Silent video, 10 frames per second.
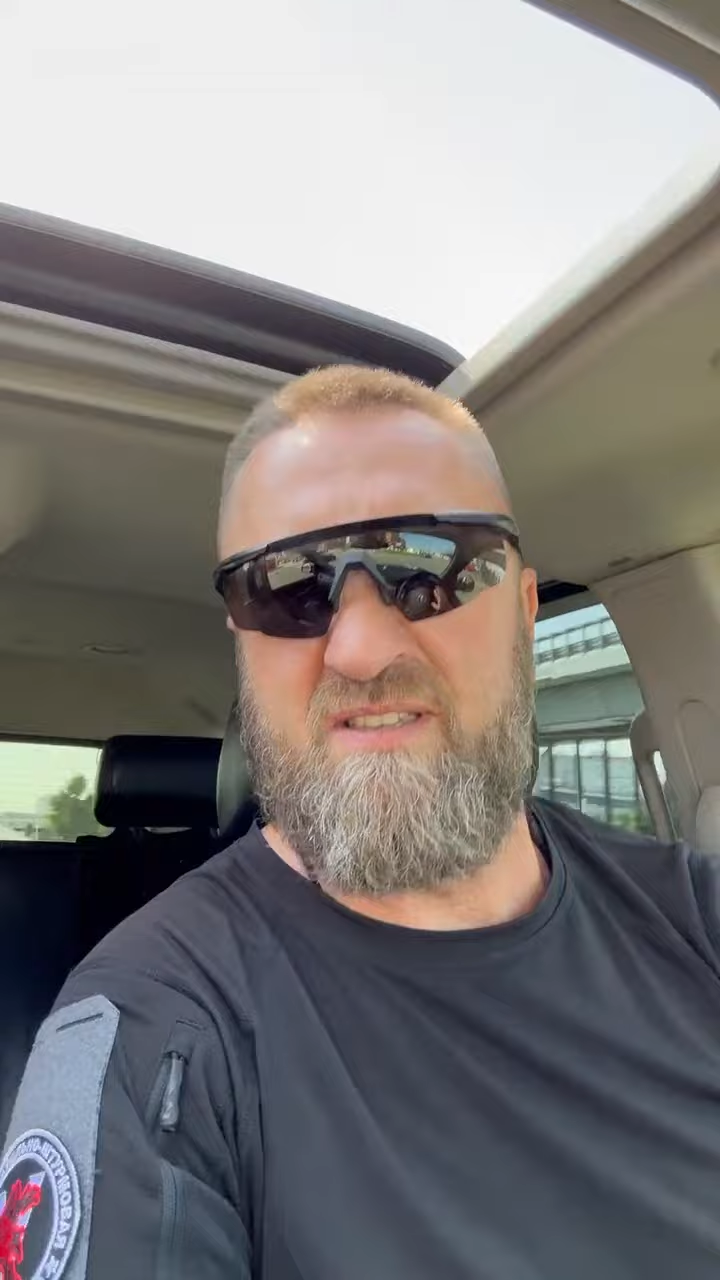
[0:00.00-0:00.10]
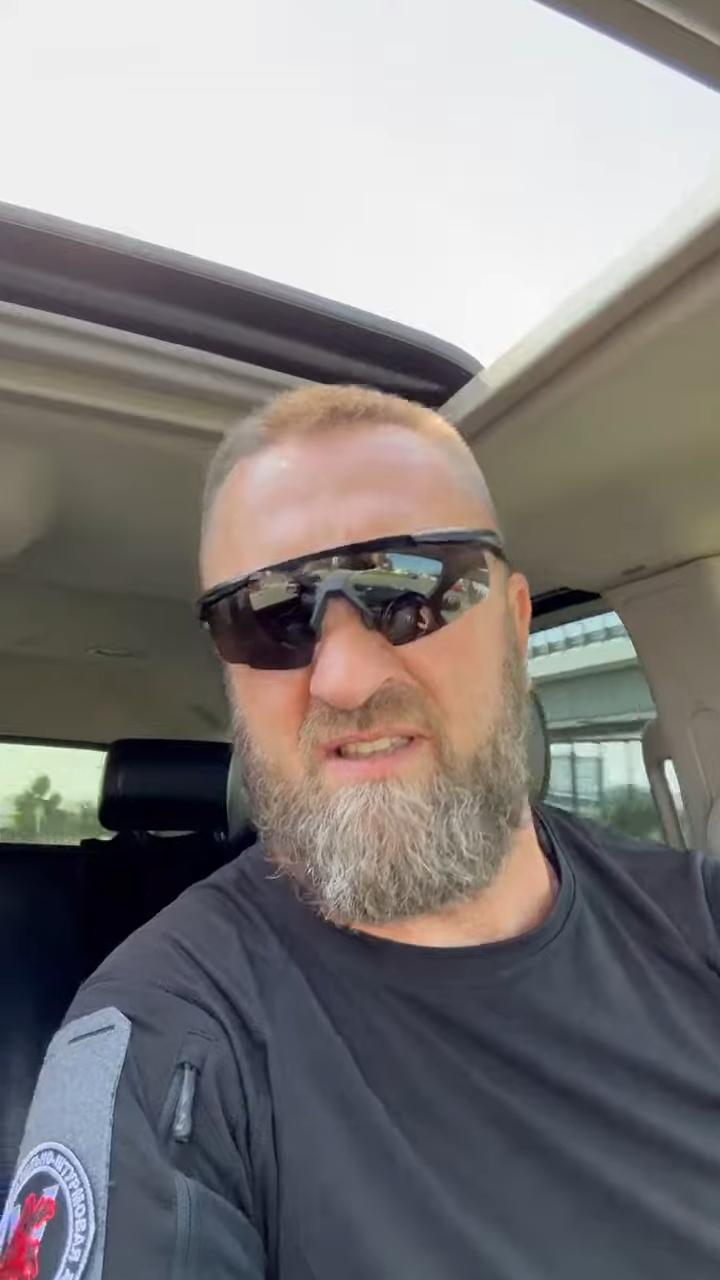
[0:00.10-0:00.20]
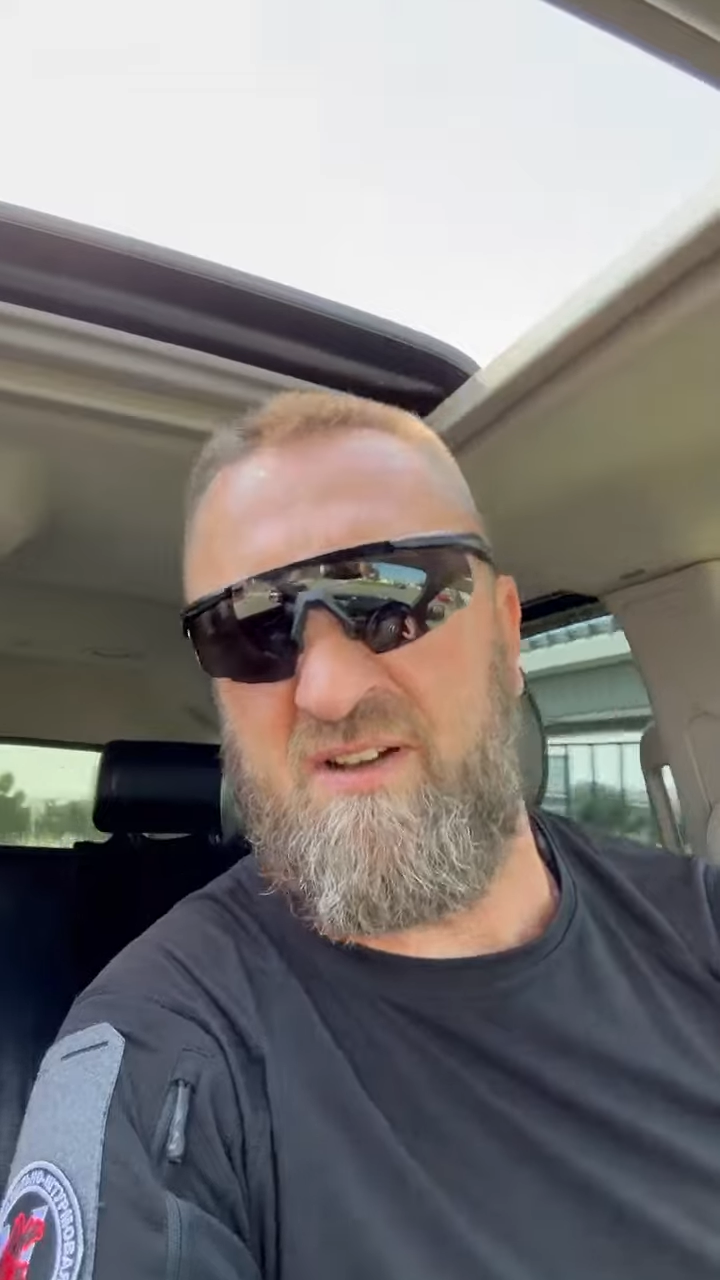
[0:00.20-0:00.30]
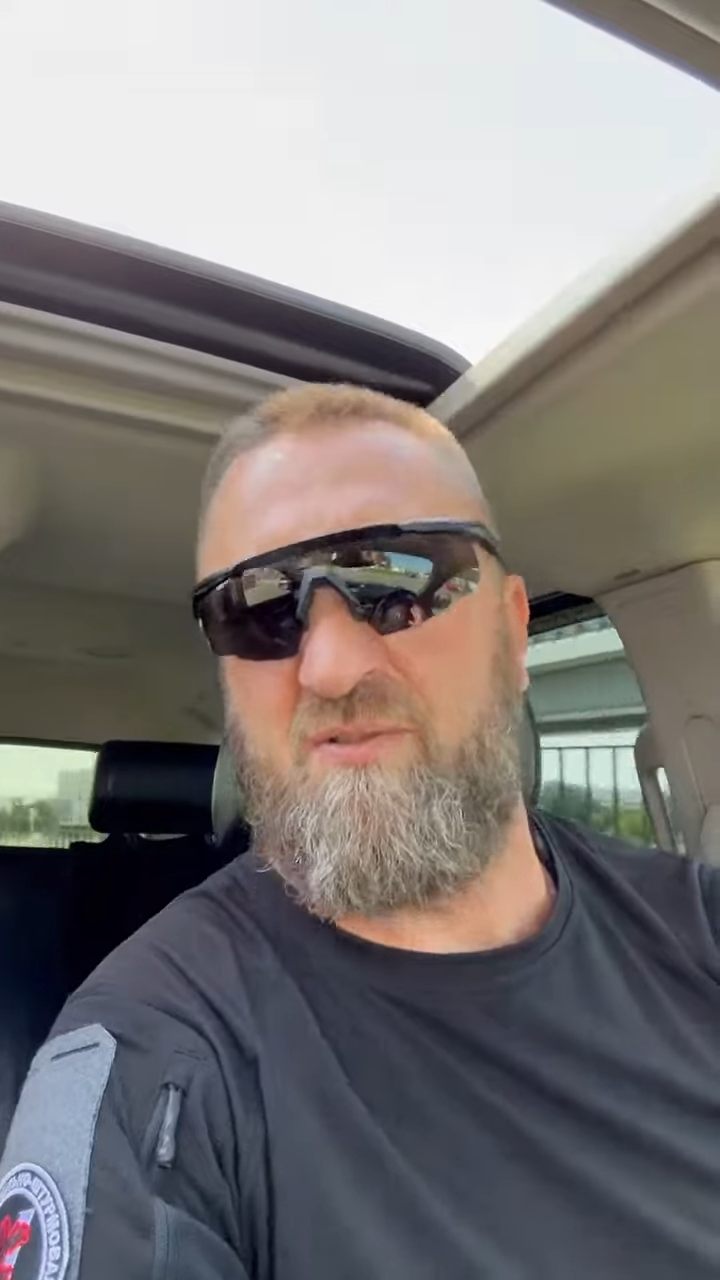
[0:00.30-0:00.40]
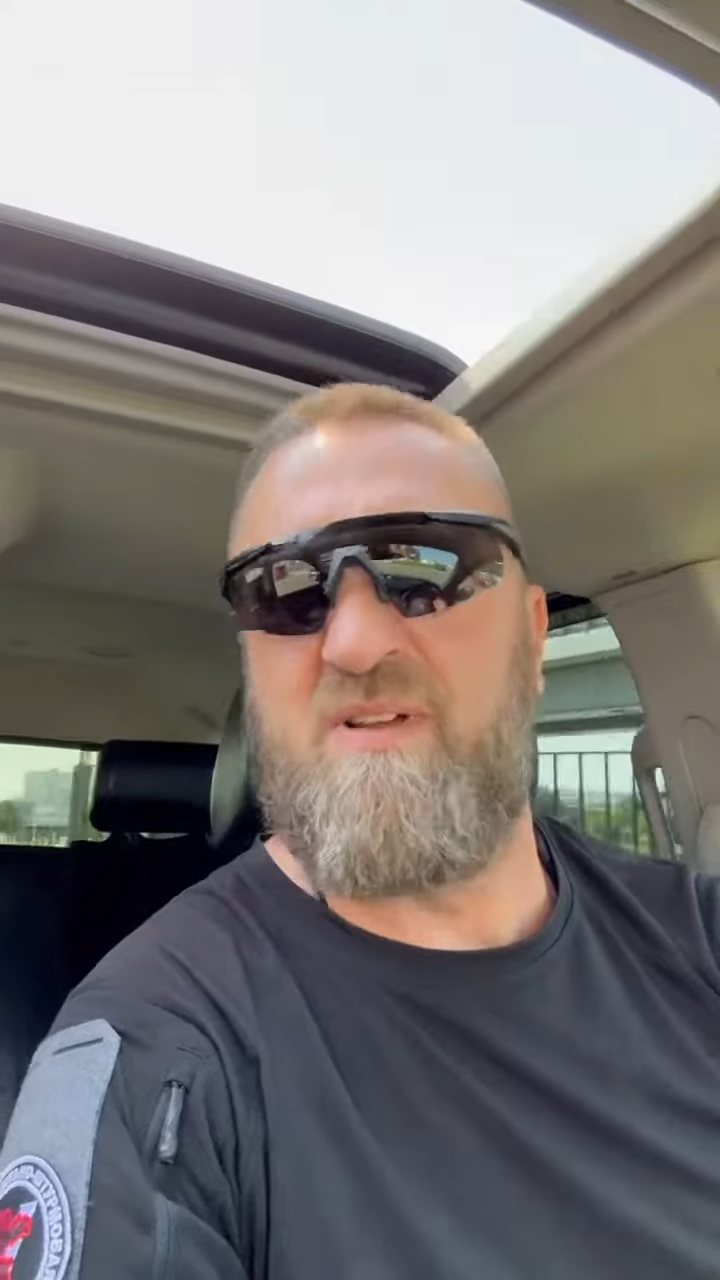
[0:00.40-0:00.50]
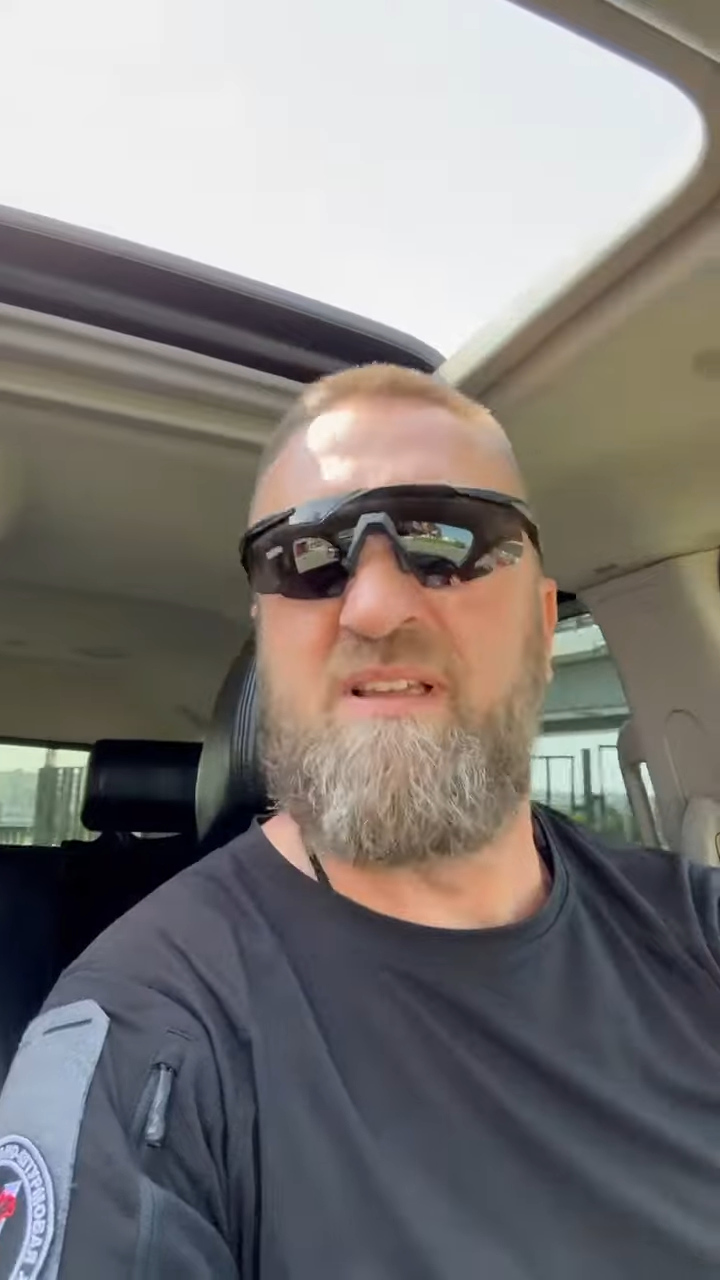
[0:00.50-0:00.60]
нахуй.